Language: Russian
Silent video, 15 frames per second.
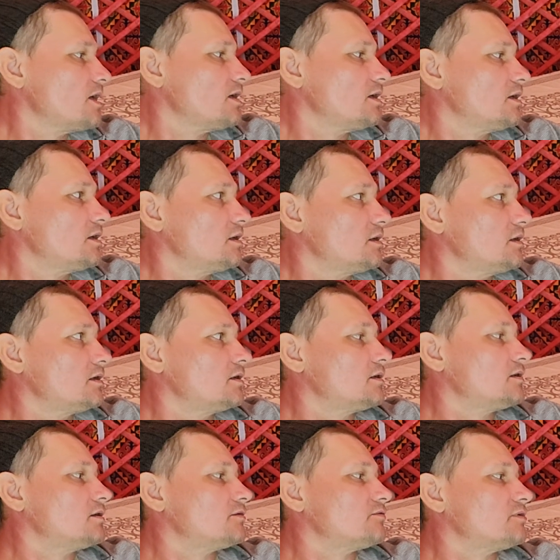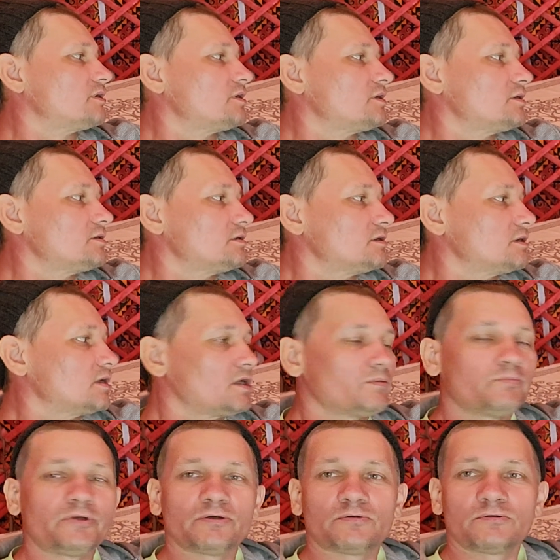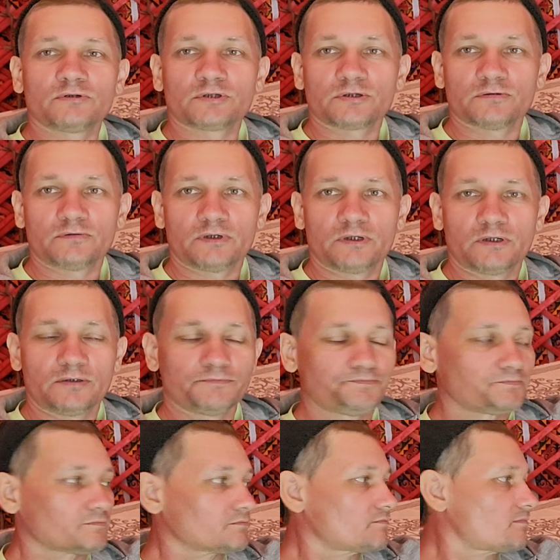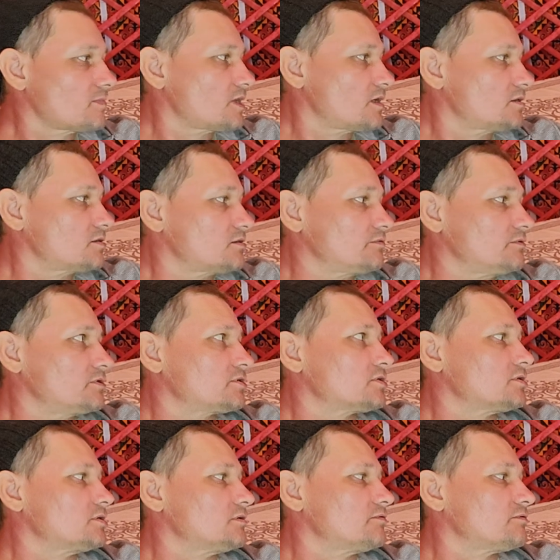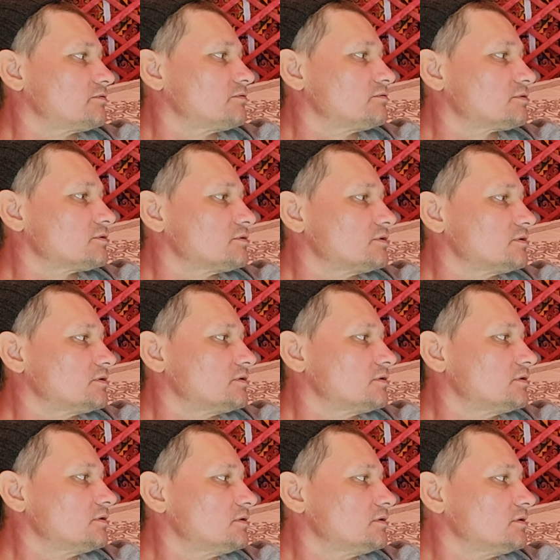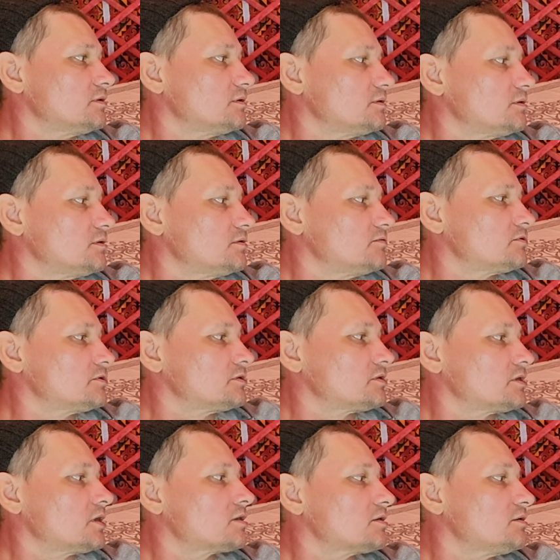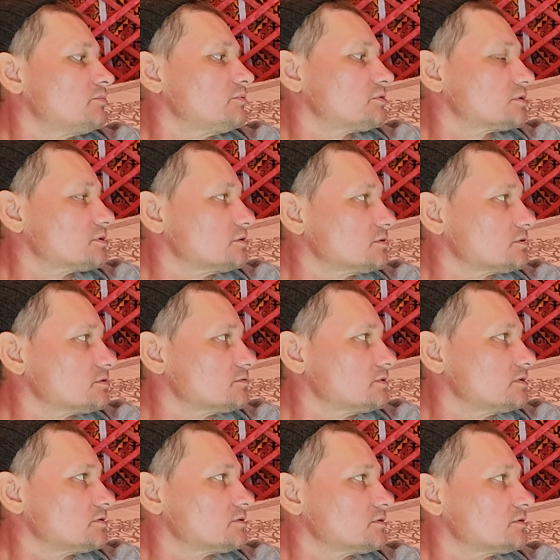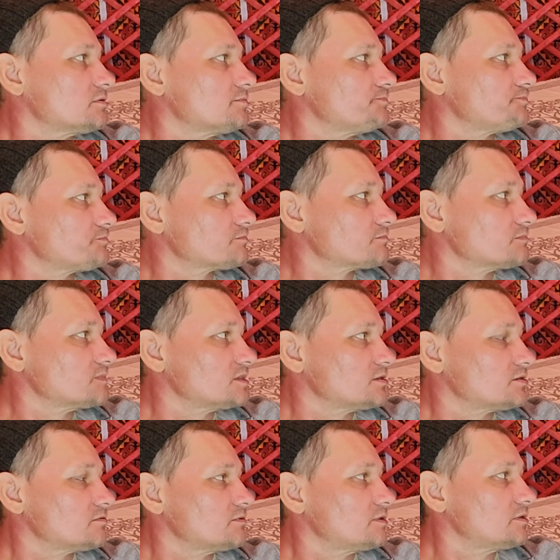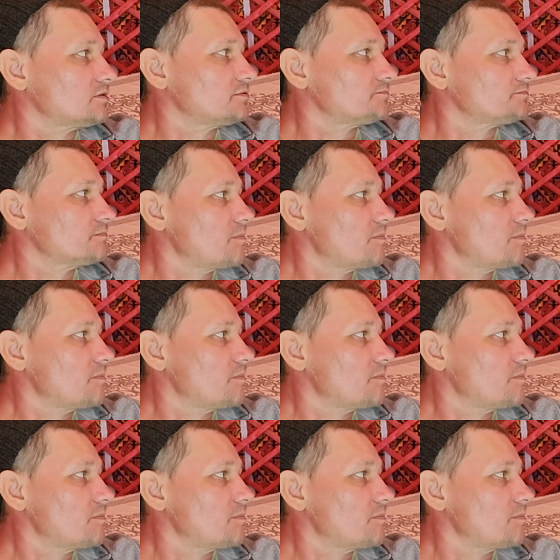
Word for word: Варенье. А, варенье абрикосовое, свежее, вкусное. И вот это как лепешка называется? Название.